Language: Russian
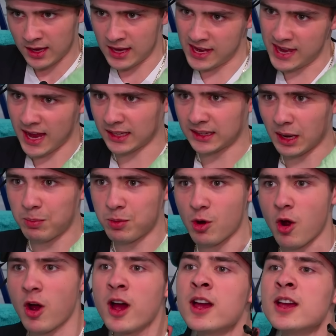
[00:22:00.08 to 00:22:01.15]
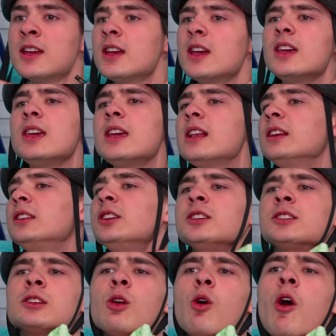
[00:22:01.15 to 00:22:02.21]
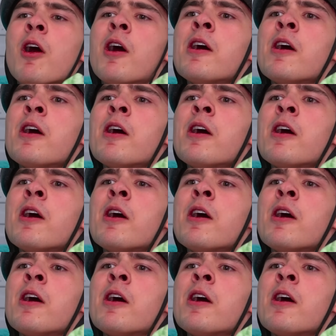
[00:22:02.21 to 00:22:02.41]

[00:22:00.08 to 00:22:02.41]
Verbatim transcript: Я добро или ты зло?